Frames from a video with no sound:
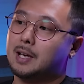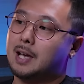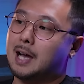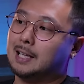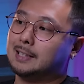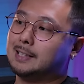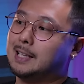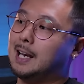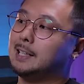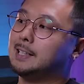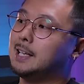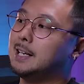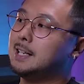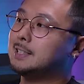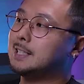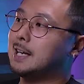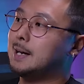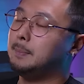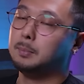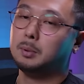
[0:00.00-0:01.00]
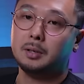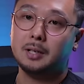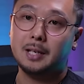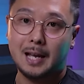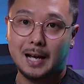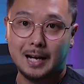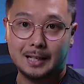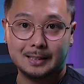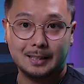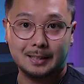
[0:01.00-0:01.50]
a tela dele está
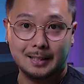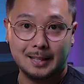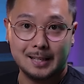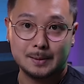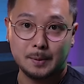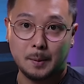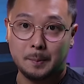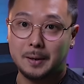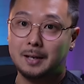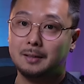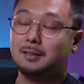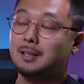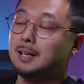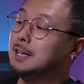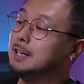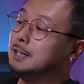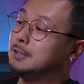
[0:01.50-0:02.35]
bloqueada nesse momento,